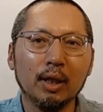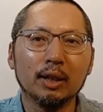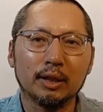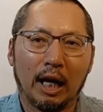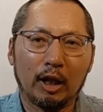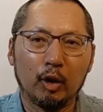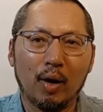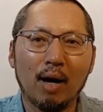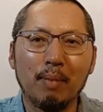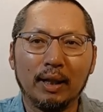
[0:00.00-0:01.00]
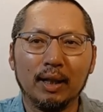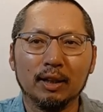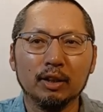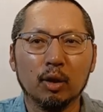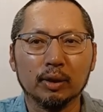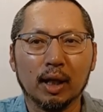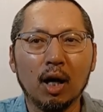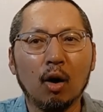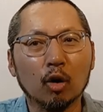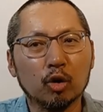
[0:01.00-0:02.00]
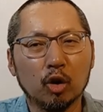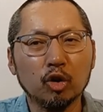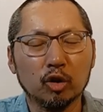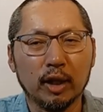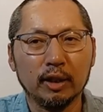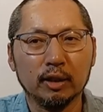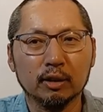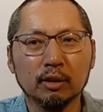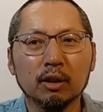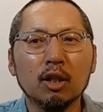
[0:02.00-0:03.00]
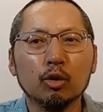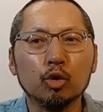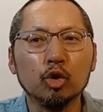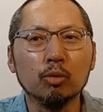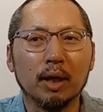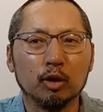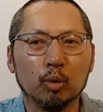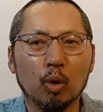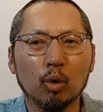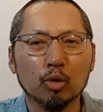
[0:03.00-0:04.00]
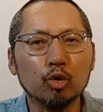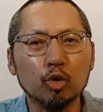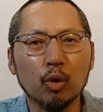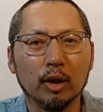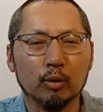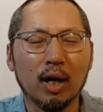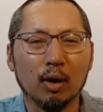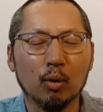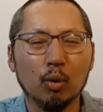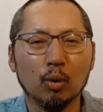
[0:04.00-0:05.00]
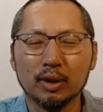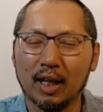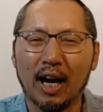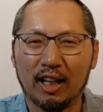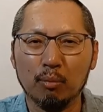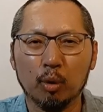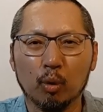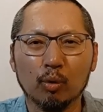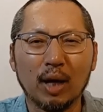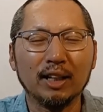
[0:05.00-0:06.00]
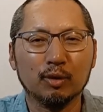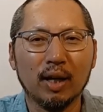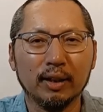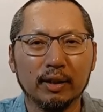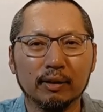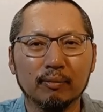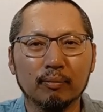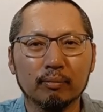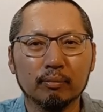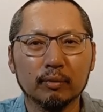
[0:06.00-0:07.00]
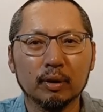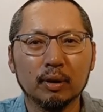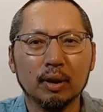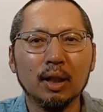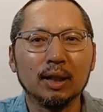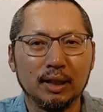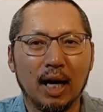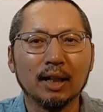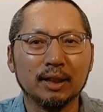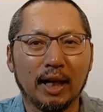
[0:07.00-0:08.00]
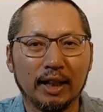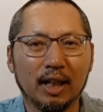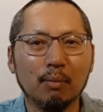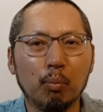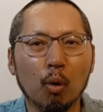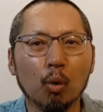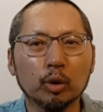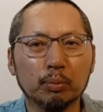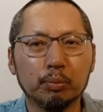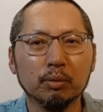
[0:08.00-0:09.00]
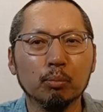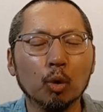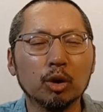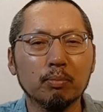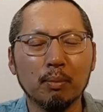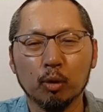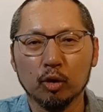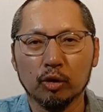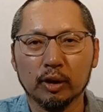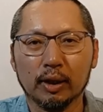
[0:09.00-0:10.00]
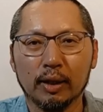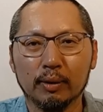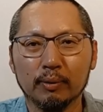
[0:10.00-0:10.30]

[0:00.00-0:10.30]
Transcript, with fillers: 자기와 만나는 여자가 어떤 여자인지는 궁금하지도 중요하지도 않고 잘 알아보려고 하지도 않아요. 그냥 자기가 보고 싶은 모습만 보는 거니까요.